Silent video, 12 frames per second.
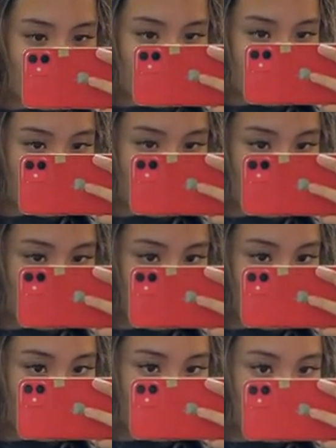Ito,
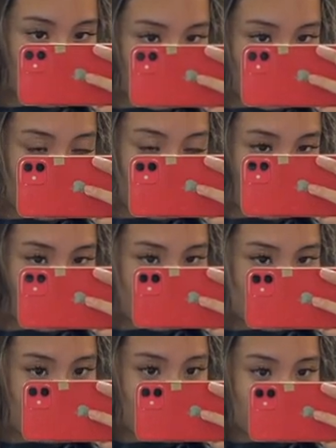ano pa nun pag mga
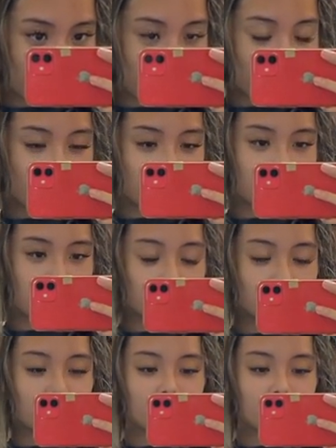ganun yung bra?